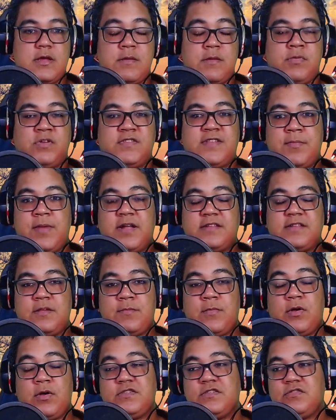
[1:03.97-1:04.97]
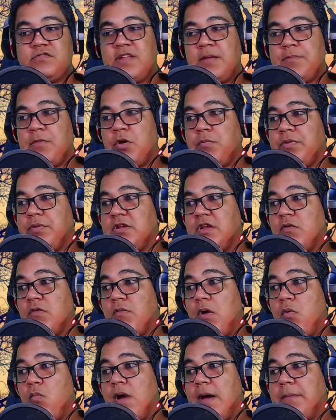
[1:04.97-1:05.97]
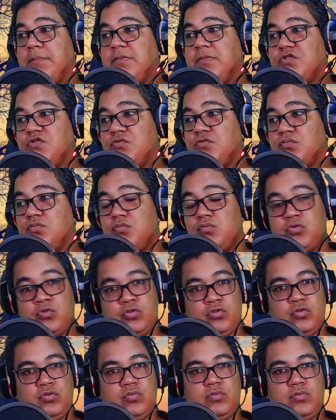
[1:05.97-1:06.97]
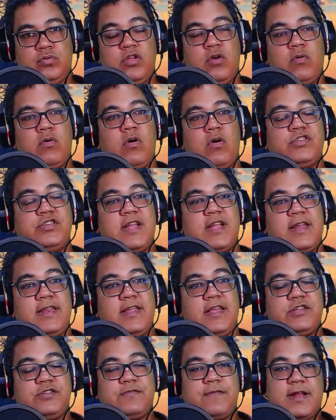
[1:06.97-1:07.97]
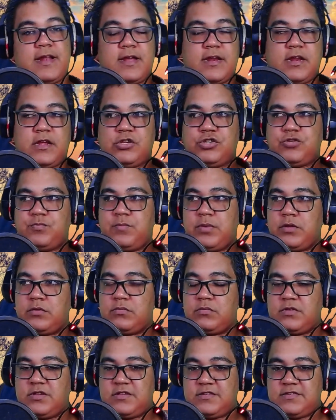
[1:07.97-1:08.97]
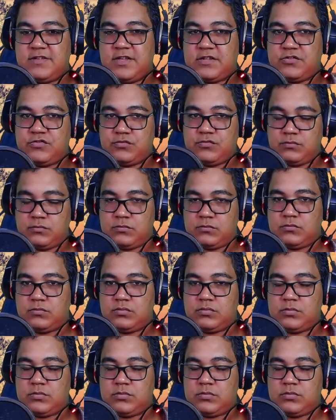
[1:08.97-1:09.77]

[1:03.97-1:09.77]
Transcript: Meus amados irmãos, isso, na minha opinião, é um absurdo e eu gostaria de falar a respeito desse assunto.